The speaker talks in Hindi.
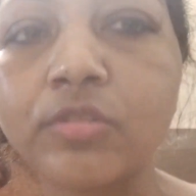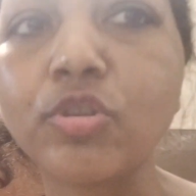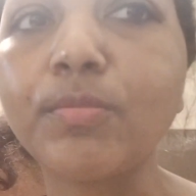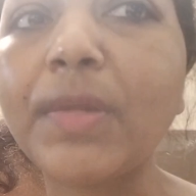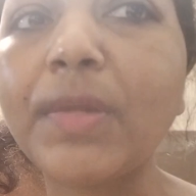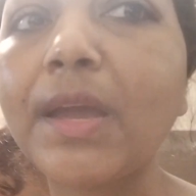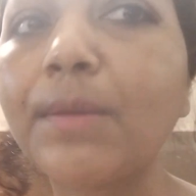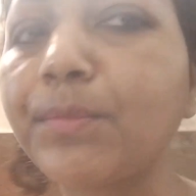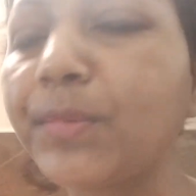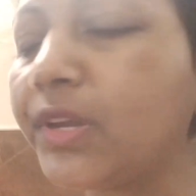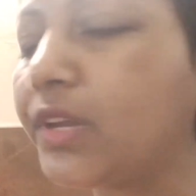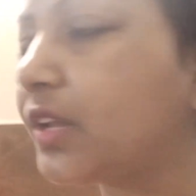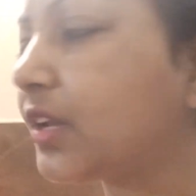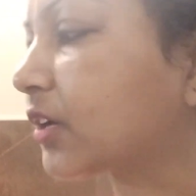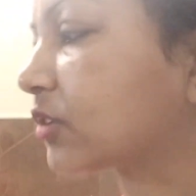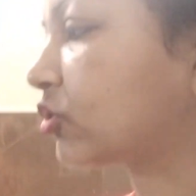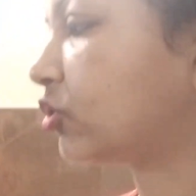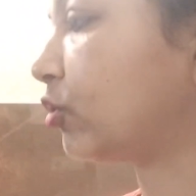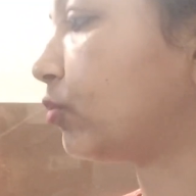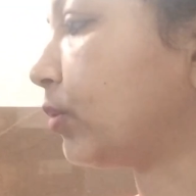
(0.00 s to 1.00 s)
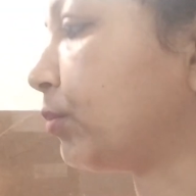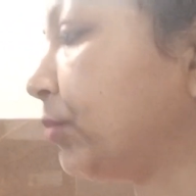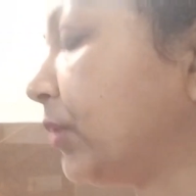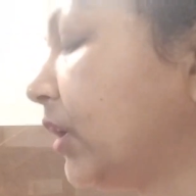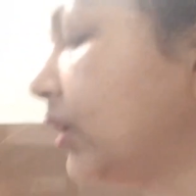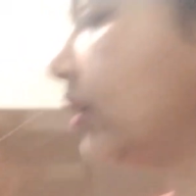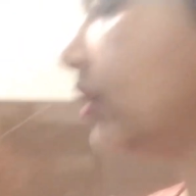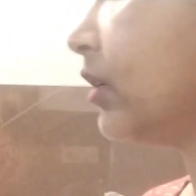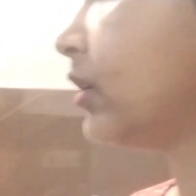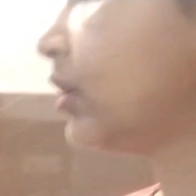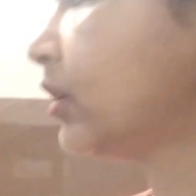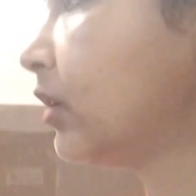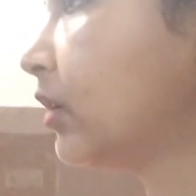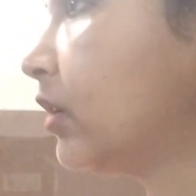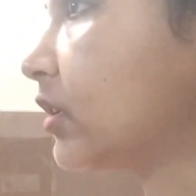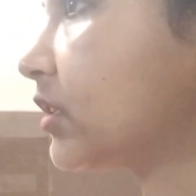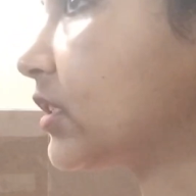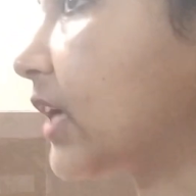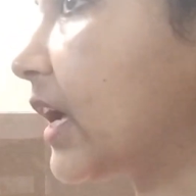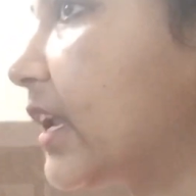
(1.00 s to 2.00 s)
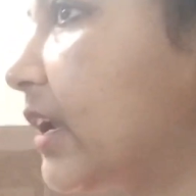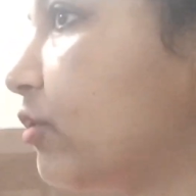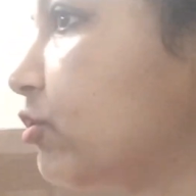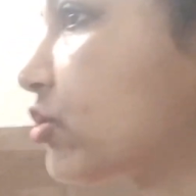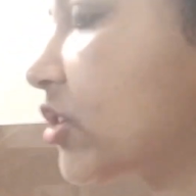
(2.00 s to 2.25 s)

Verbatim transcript: तो मैं अपने लिए रखती हूँ मम्मी सारा